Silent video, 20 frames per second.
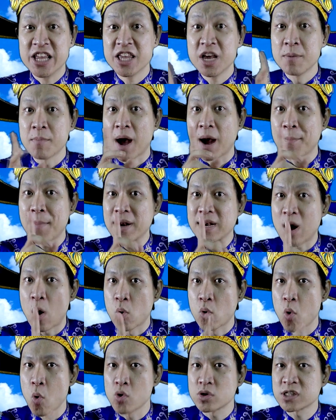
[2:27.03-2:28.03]
nhưng mà bắt
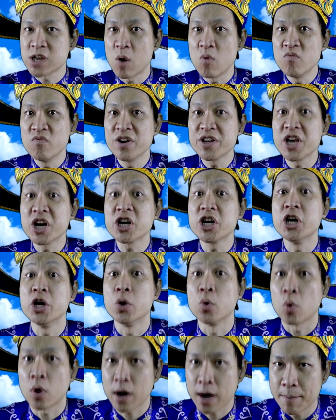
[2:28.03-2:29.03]
đầu cuộc sống với những
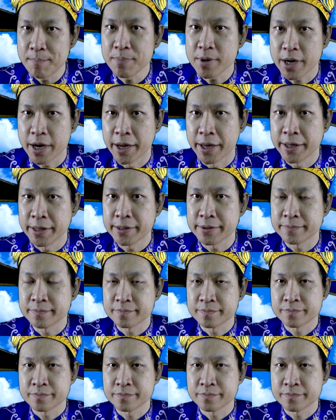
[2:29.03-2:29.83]
điều cấm kỵ